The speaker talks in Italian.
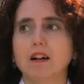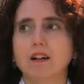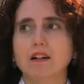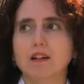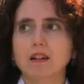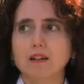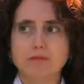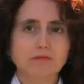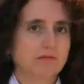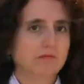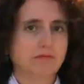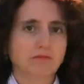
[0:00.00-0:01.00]

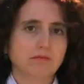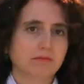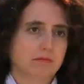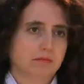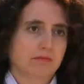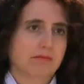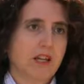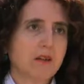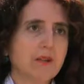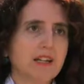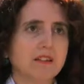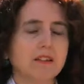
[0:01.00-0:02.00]
uh,
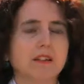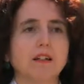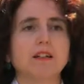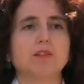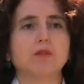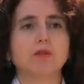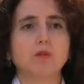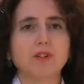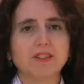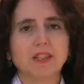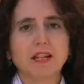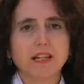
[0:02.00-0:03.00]
tremenda, ecco, di
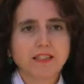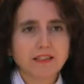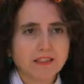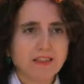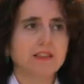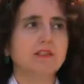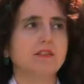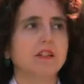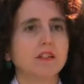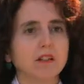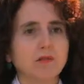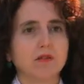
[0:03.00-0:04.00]
queste
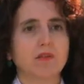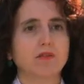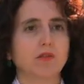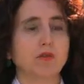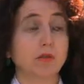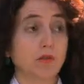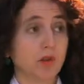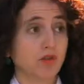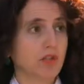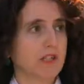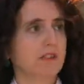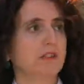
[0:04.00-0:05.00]
cattive che usavano il
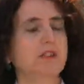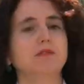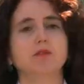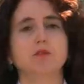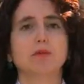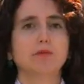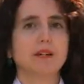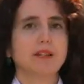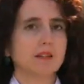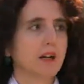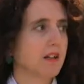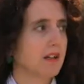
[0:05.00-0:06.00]
linguaggio cattivo. Dopo
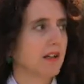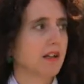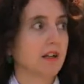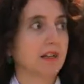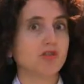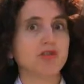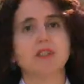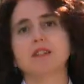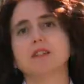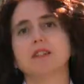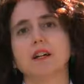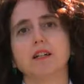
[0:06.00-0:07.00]
passai alla
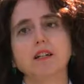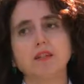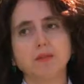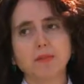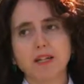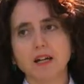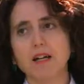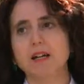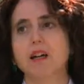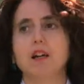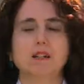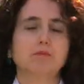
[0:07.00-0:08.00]
ginnastica ritmica,
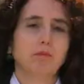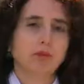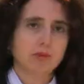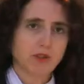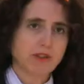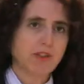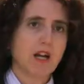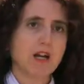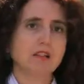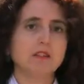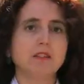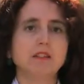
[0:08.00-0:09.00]
molti
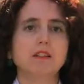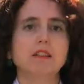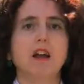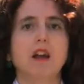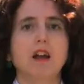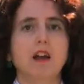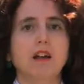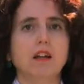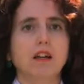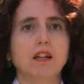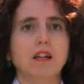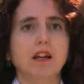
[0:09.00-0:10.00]
anni,
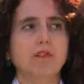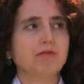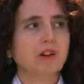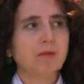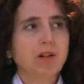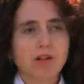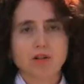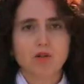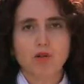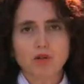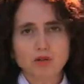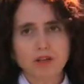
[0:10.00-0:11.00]
e al
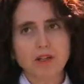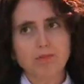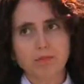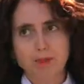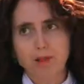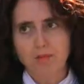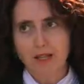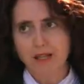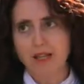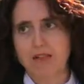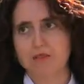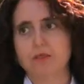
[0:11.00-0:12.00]
flamenco, ho sempre
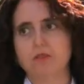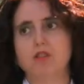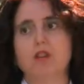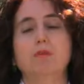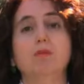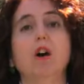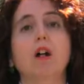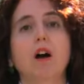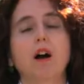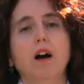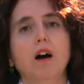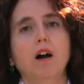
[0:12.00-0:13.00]
ballato, diciamo.
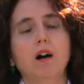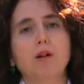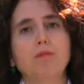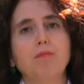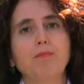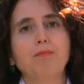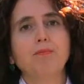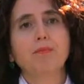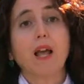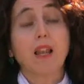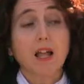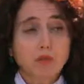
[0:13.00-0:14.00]

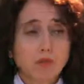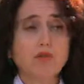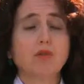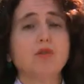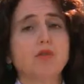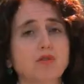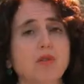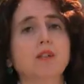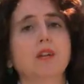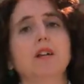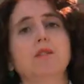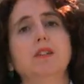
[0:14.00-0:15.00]
Um, l'anno scorso
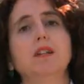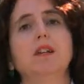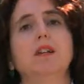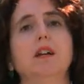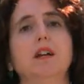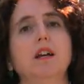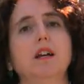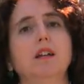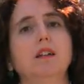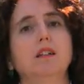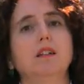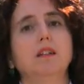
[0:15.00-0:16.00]
andai a
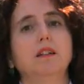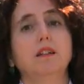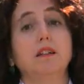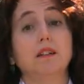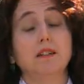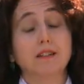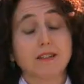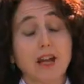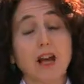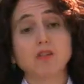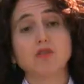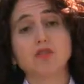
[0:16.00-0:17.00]
vedere il, il,
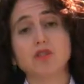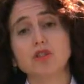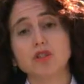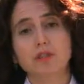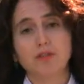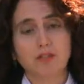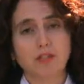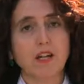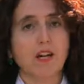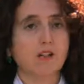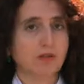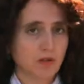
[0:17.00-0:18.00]
saggio di fine
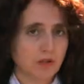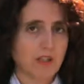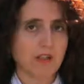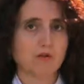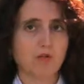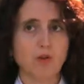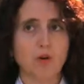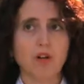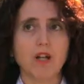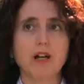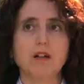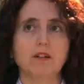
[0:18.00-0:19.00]
anno della
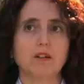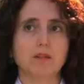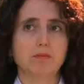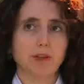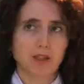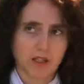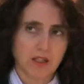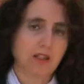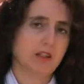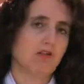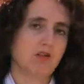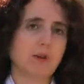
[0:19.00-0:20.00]
scuola eh,
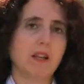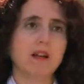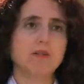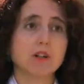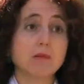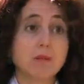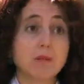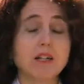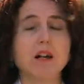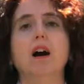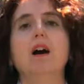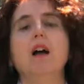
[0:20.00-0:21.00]
perché ci ballava una mia
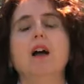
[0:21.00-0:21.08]
amica